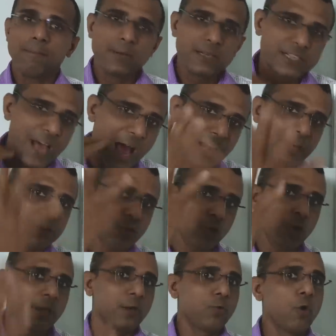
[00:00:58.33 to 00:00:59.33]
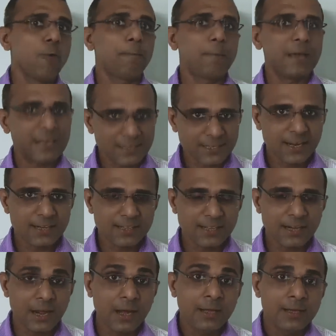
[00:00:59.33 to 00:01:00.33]
मिसाल जो है वो पेश कर
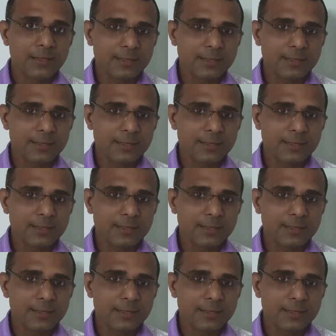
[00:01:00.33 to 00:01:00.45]
देना